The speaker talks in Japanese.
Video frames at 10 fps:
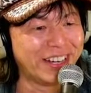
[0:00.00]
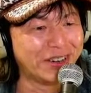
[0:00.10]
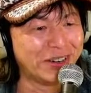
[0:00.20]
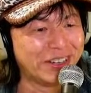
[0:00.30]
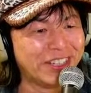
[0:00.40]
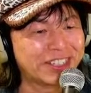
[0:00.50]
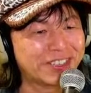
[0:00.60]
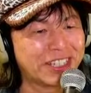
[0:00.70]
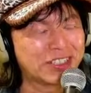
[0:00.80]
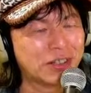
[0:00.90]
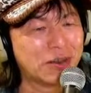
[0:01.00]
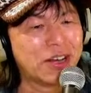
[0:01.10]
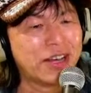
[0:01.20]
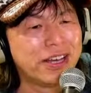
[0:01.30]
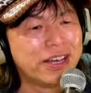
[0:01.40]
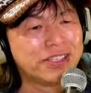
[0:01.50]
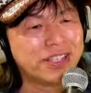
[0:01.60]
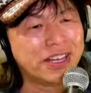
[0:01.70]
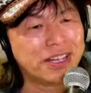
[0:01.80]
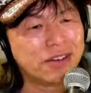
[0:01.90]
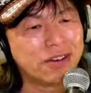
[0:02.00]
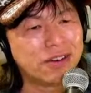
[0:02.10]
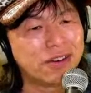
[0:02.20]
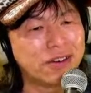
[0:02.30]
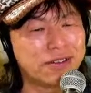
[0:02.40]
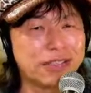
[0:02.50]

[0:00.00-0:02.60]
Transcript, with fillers: あの、作ったんですけど、あのー、